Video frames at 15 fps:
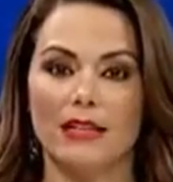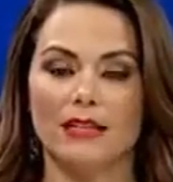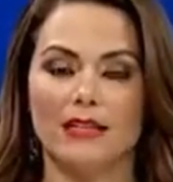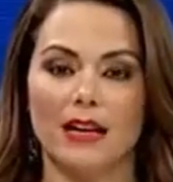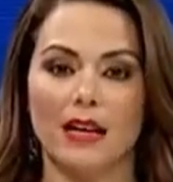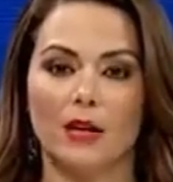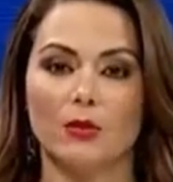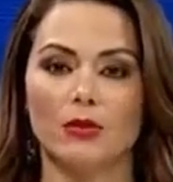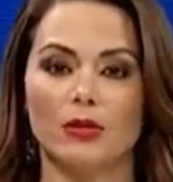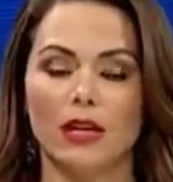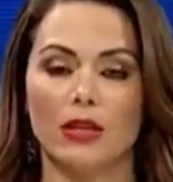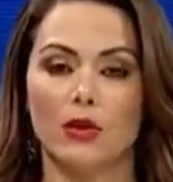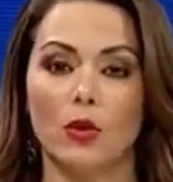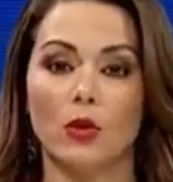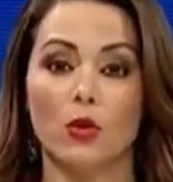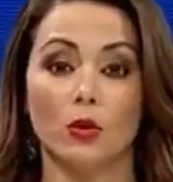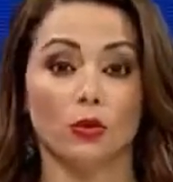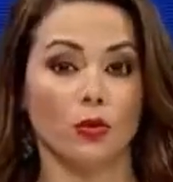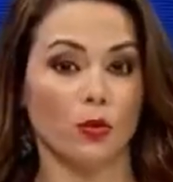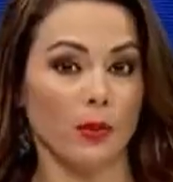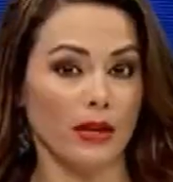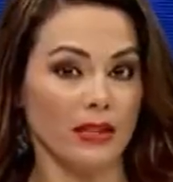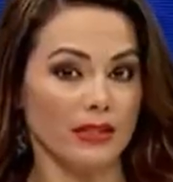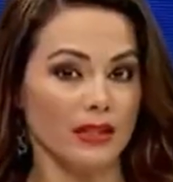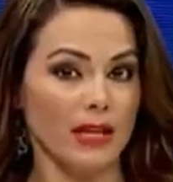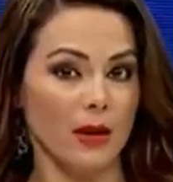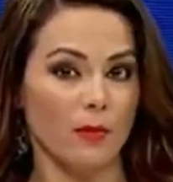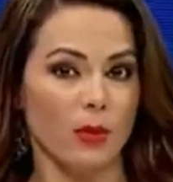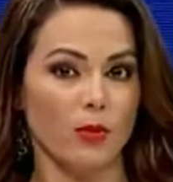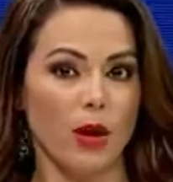está causando
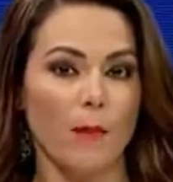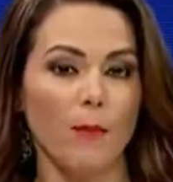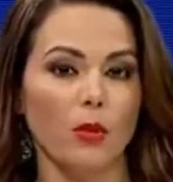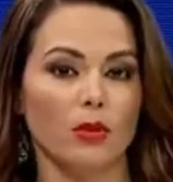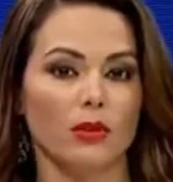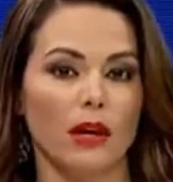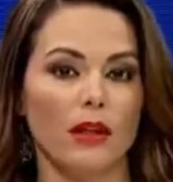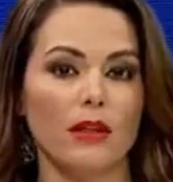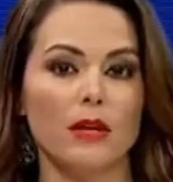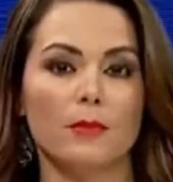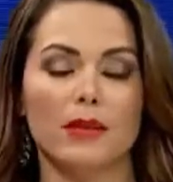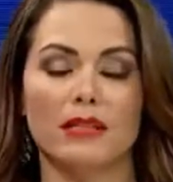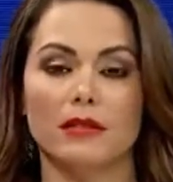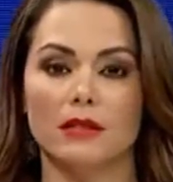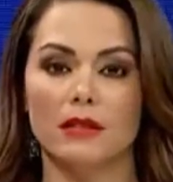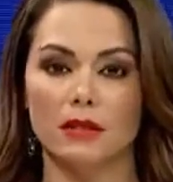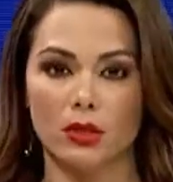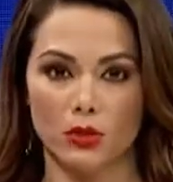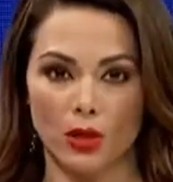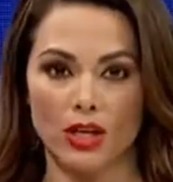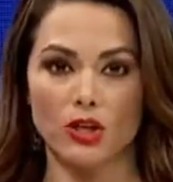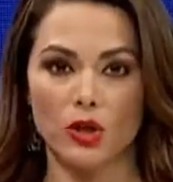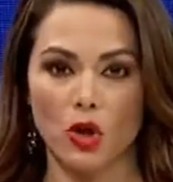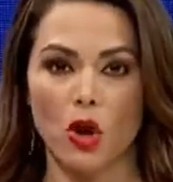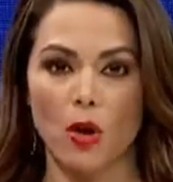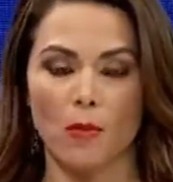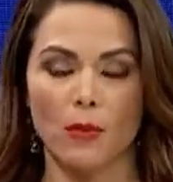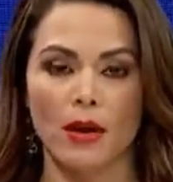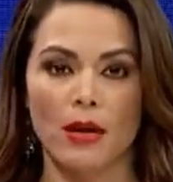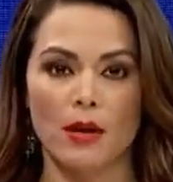controversia por una portada del presidente Donald Trump.